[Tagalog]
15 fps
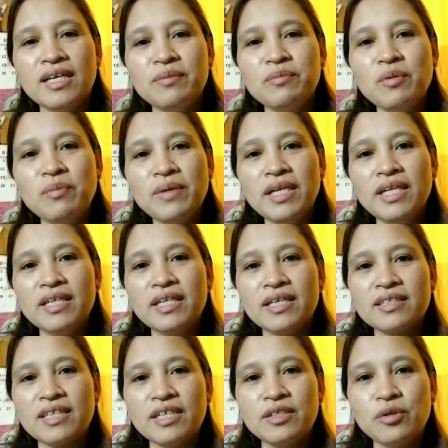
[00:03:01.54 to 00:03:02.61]
na bumili
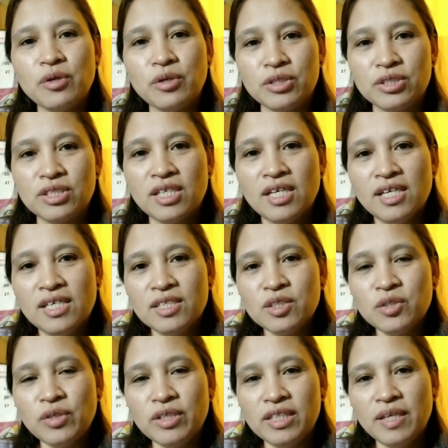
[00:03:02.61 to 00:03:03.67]
ng Red Horse.
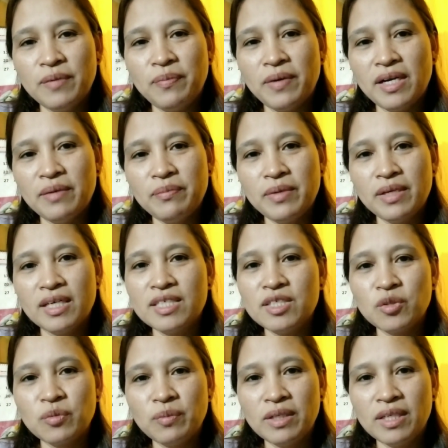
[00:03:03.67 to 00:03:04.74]
So hindi pala
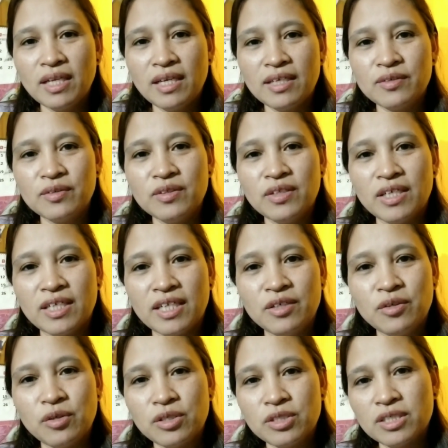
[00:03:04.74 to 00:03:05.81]
bigas yung binili kundi
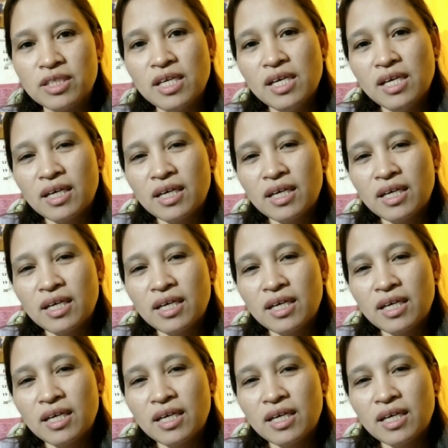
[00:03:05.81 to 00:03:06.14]
Red Horse.